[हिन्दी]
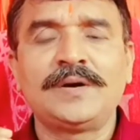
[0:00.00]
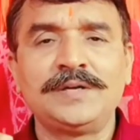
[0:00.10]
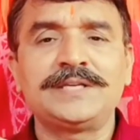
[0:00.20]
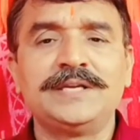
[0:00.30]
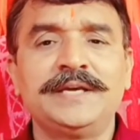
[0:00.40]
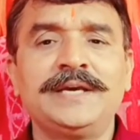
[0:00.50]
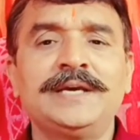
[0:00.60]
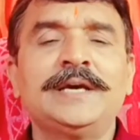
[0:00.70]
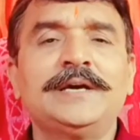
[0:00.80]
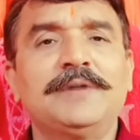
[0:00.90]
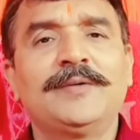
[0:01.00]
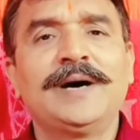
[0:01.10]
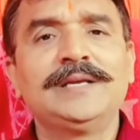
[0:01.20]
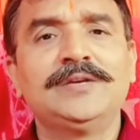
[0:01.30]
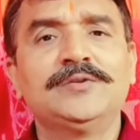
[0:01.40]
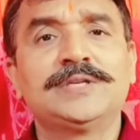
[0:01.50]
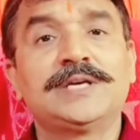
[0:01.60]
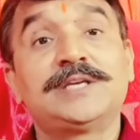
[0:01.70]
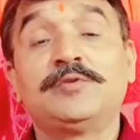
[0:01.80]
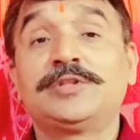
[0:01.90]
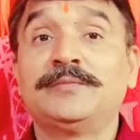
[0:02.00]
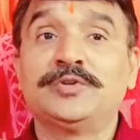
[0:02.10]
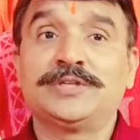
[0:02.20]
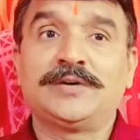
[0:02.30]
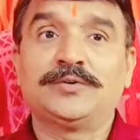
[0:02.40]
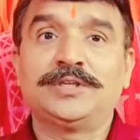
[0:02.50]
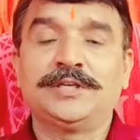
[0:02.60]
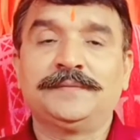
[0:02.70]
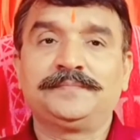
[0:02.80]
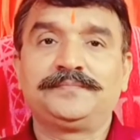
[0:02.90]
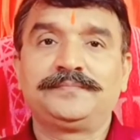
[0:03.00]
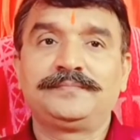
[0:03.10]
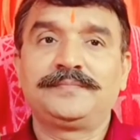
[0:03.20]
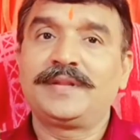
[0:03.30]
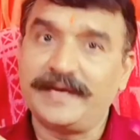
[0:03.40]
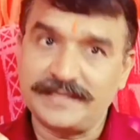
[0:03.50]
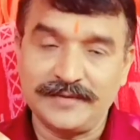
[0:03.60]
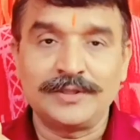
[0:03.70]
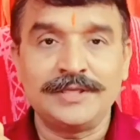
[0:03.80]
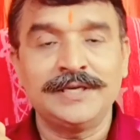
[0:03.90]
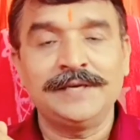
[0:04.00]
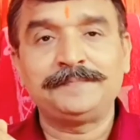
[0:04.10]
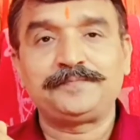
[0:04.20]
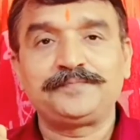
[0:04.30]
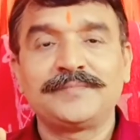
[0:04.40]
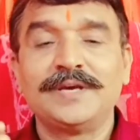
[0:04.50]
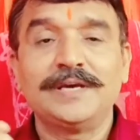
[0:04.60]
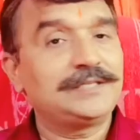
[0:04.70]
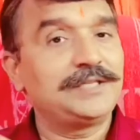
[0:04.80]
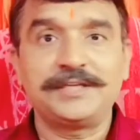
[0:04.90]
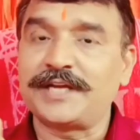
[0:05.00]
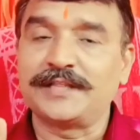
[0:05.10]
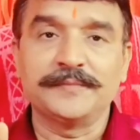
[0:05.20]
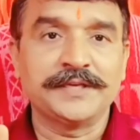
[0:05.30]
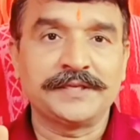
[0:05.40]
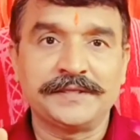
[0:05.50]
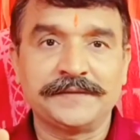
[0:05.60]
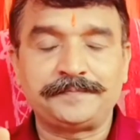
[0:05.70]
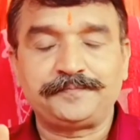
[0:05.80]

और इसलिए भगवान की योजना सर्वोत्तम योजना होती है कैसे होती है इस दृष्टांत में देखते हैं